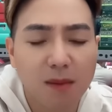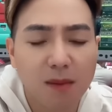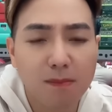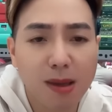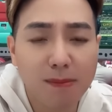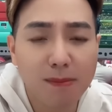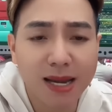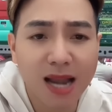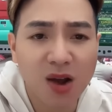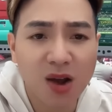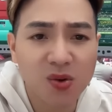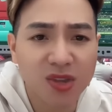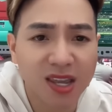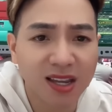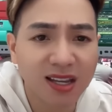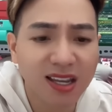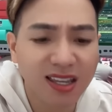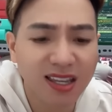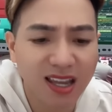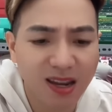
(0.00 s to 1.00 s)
mà mày đạo diễn
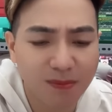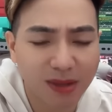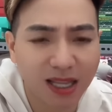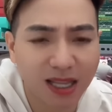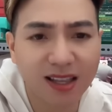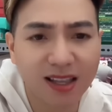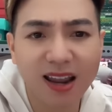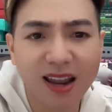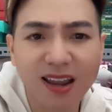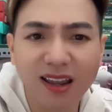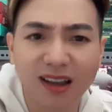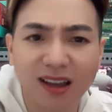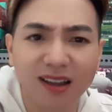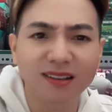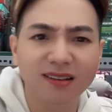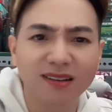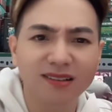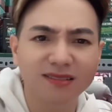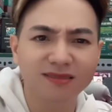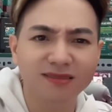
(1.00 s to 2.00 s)
cái gì mà tao thấy hả
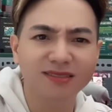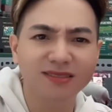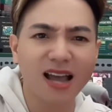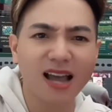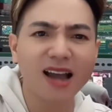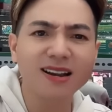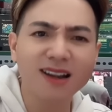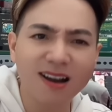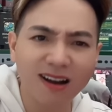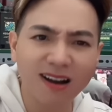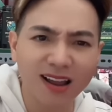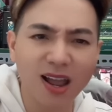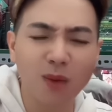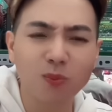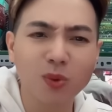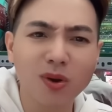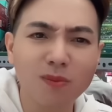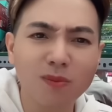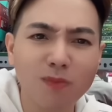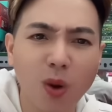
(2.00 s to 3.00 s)
cả đời không
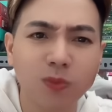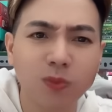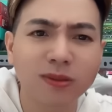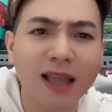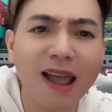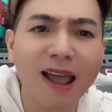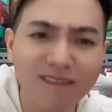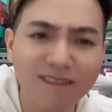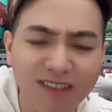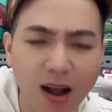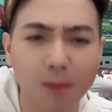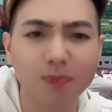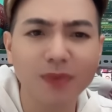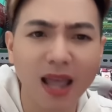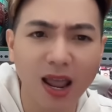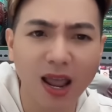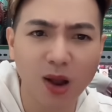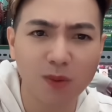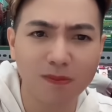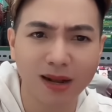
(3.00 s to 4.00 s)
có một tác phẩm
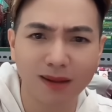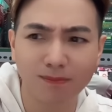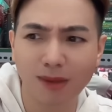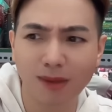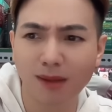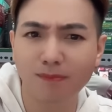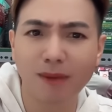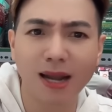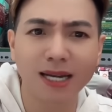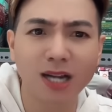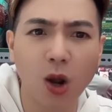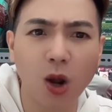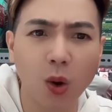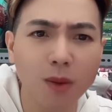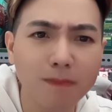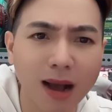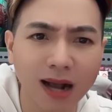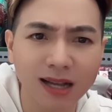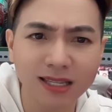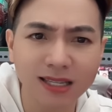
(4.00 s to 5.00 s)
nào mà mà mà nổi
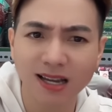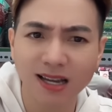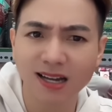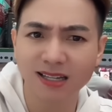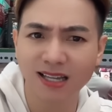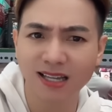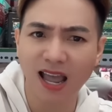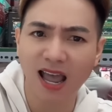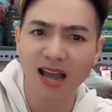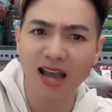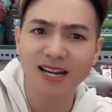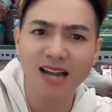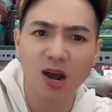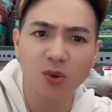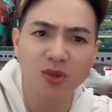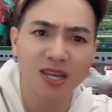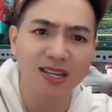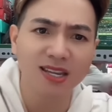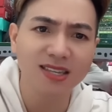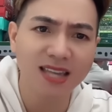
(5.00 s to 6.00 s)
bật hết trơn vậy hả đạo
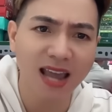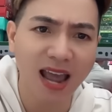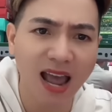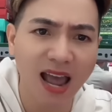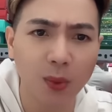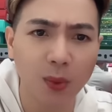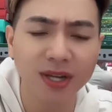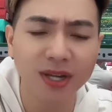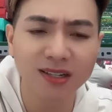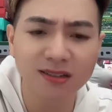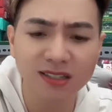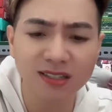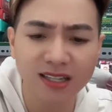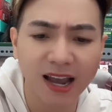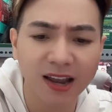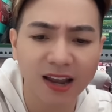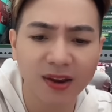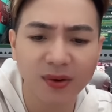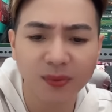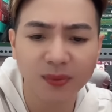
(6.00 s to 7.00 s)
diễn già Nguyễn Đức
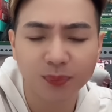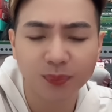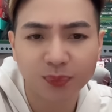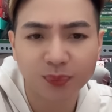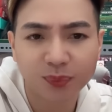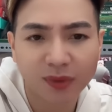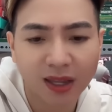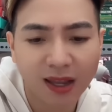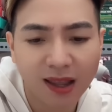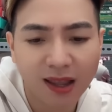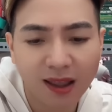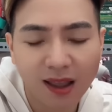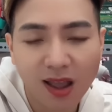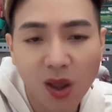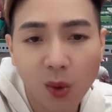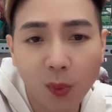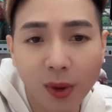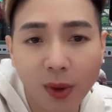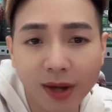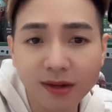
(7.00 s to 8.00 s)
Giai
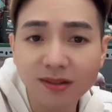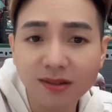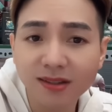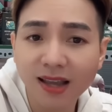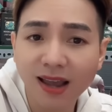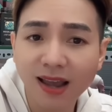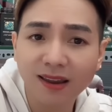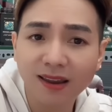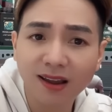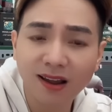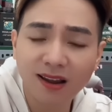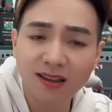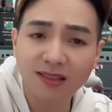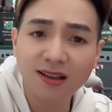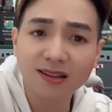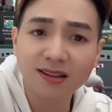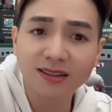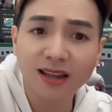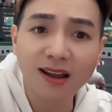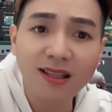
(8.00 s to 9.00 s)
Nguyễn Đức Giai ơi
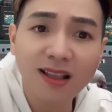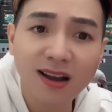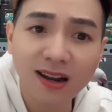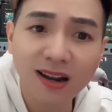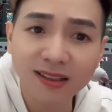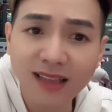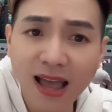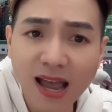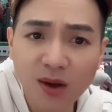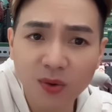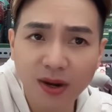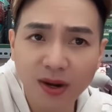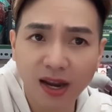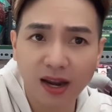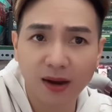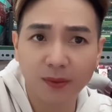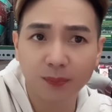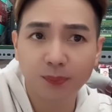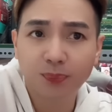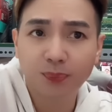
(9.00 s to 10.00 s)
lên trả lời tao nè
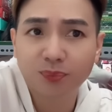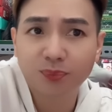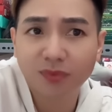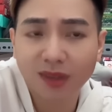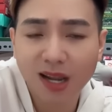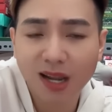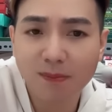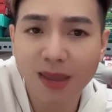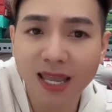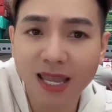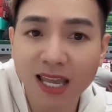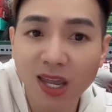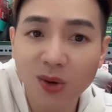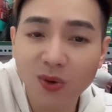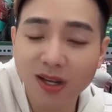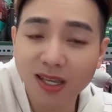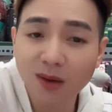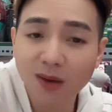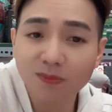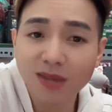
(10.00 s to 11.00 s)
mày kêu
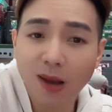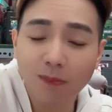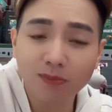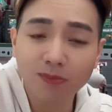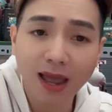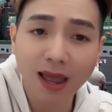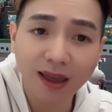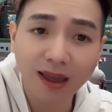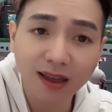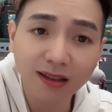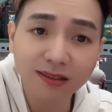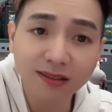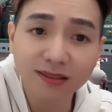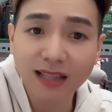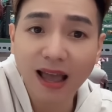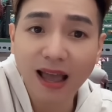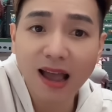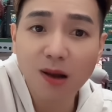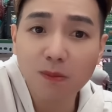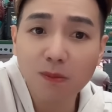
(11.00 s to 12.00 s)
là trong vòng tháng
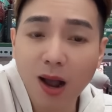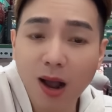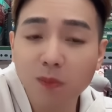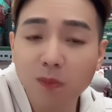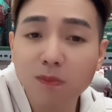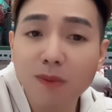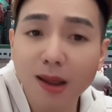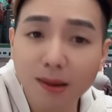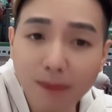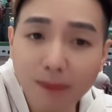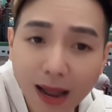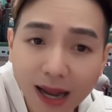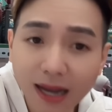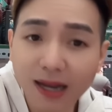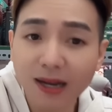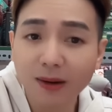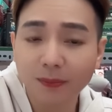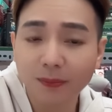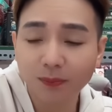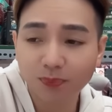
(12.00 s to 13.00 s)
tao mà không bị bắt
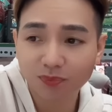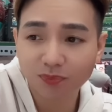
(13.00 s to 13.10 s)
á